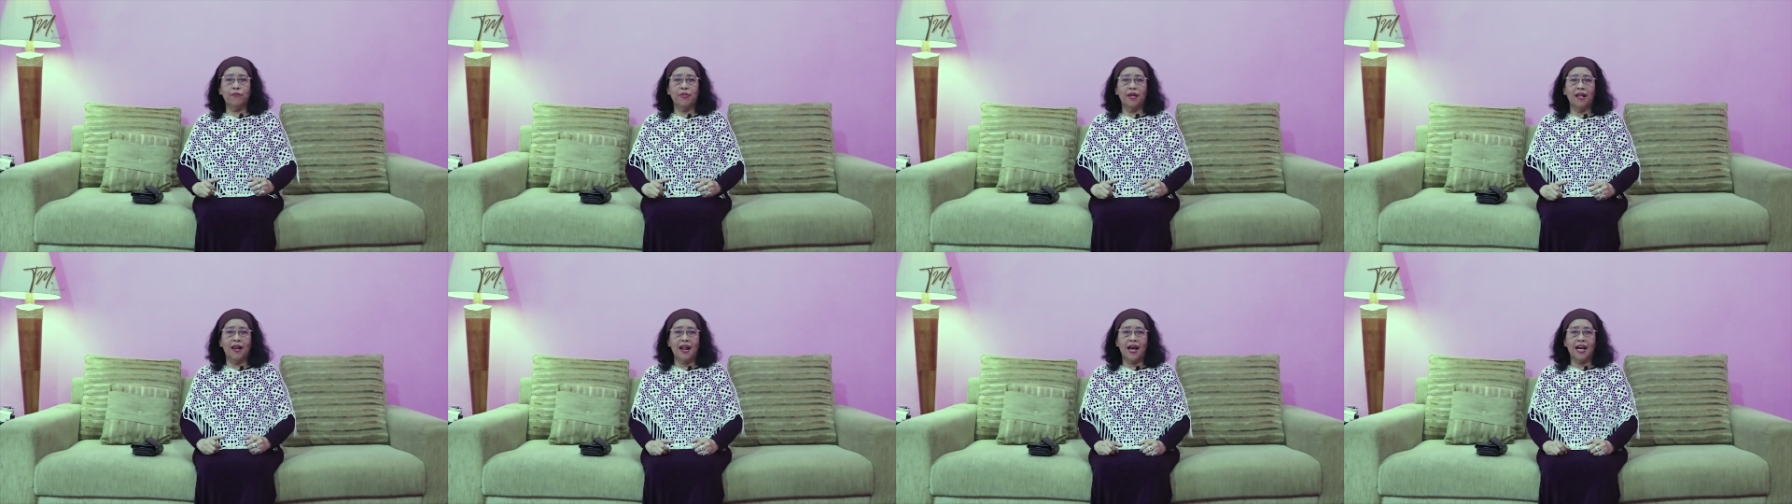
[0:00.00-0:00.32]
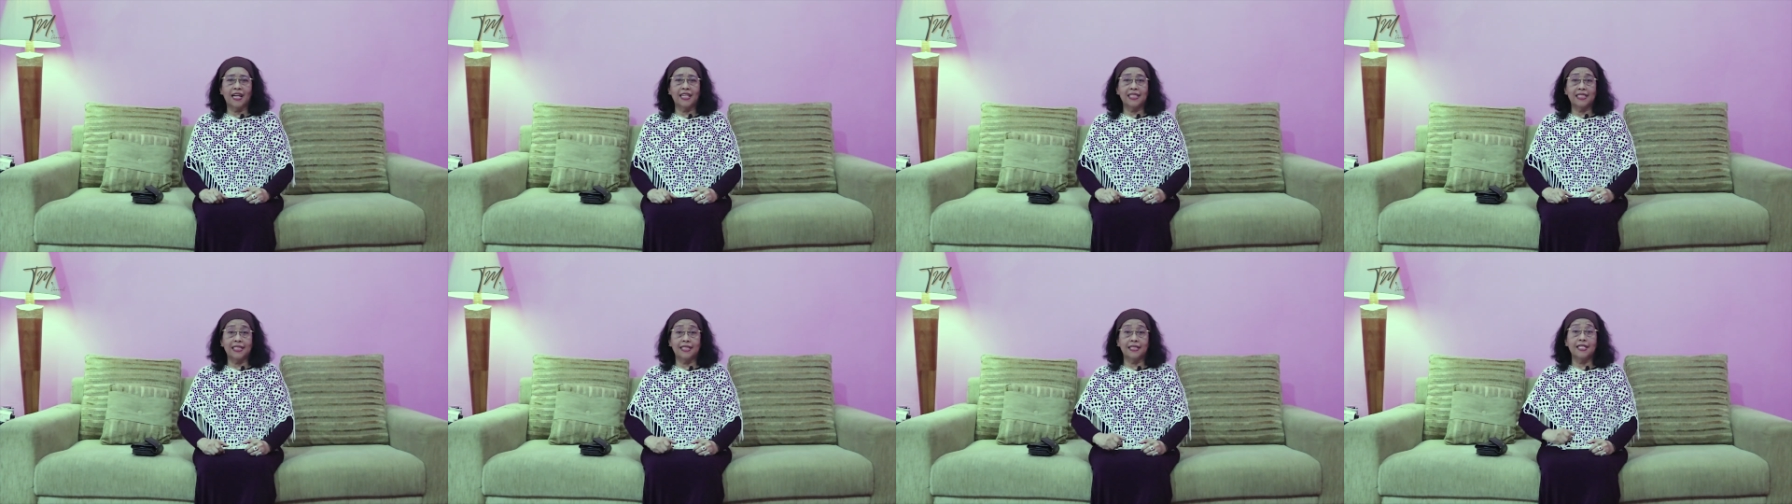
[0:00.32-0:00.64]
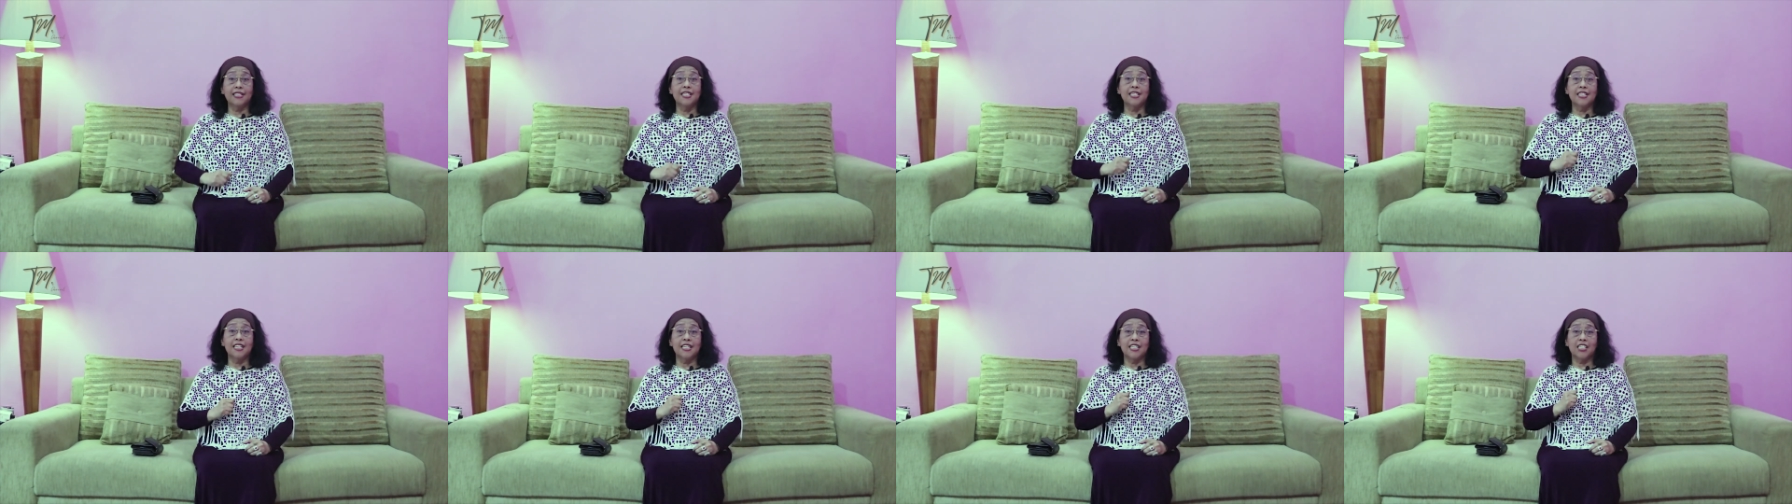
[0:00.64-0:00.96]
bilang
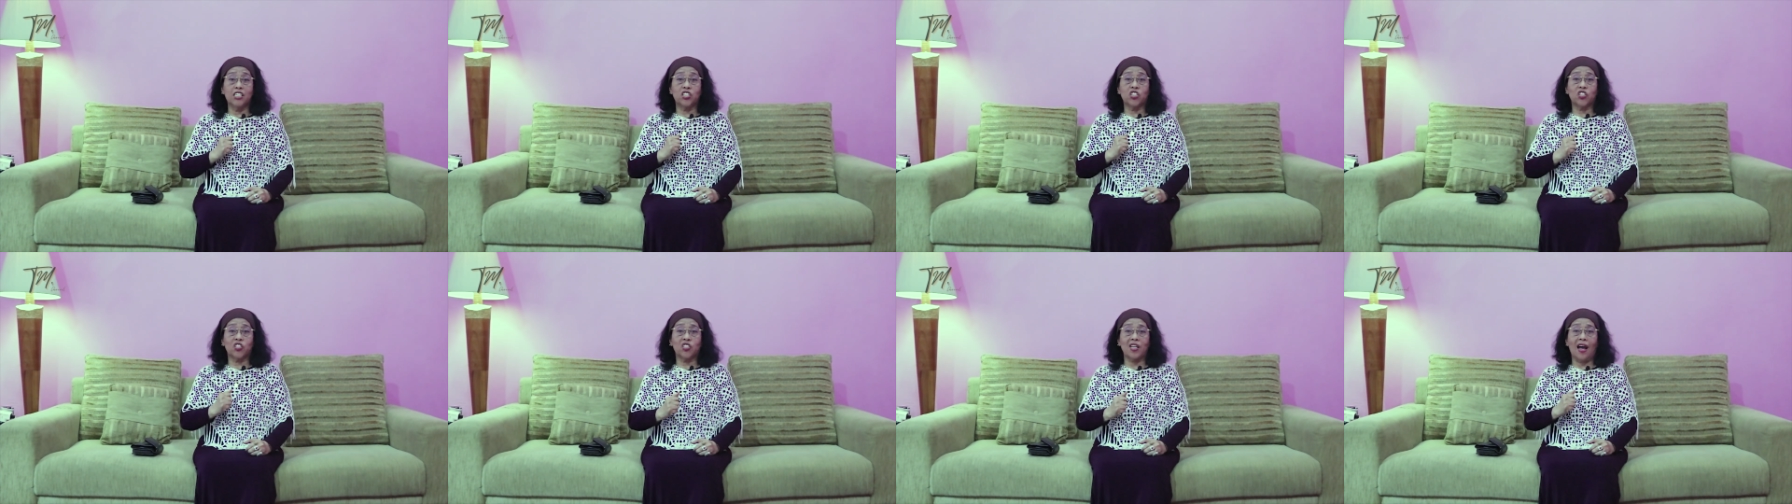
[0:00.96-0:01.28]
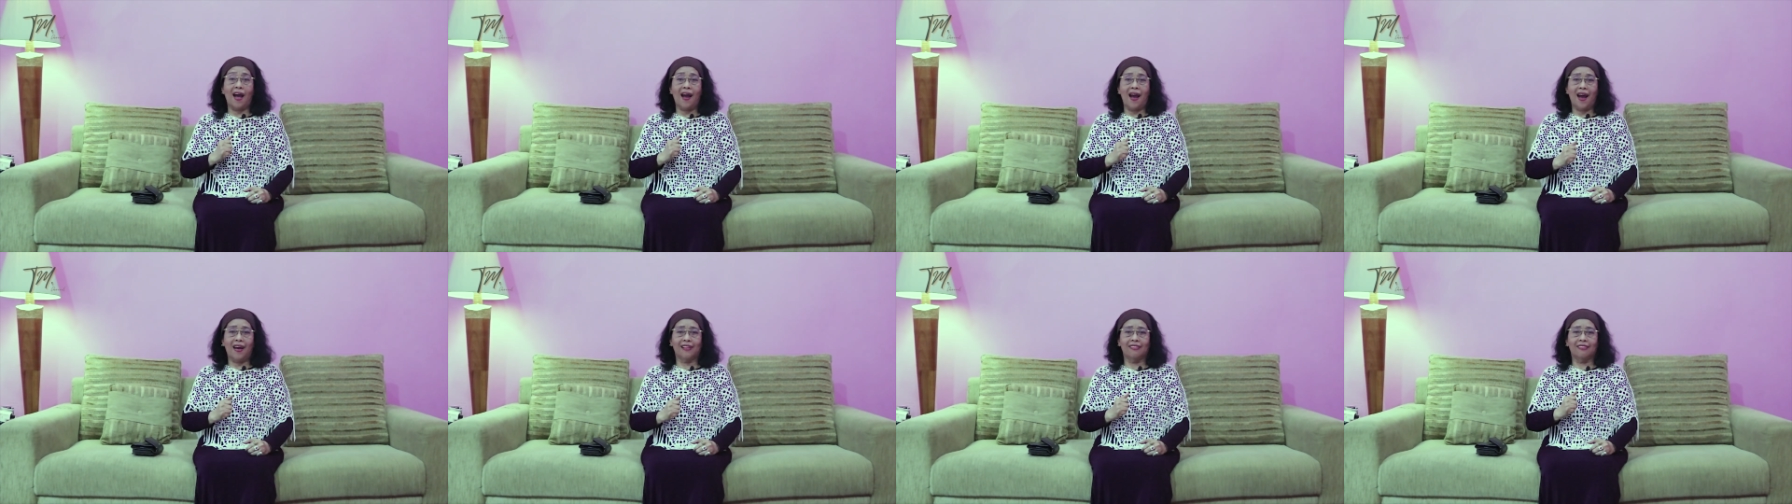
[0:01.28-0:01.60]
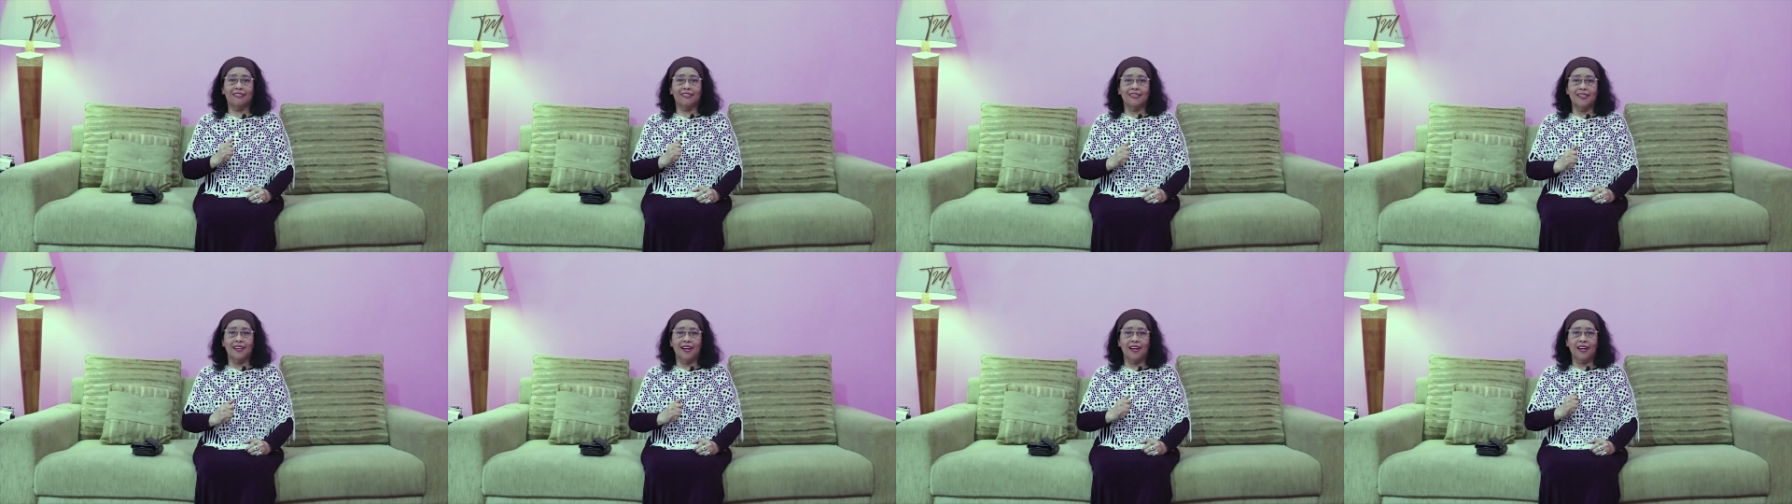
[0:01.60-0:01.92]
ini
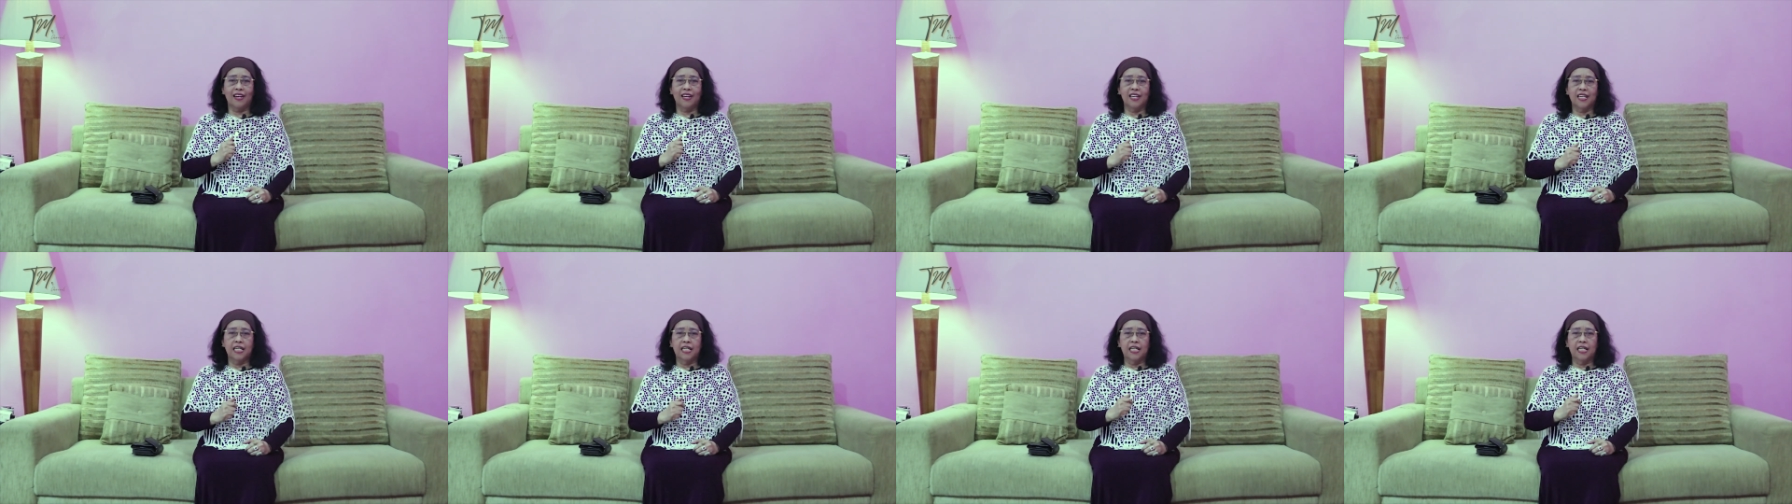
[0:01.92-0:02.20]
saatnya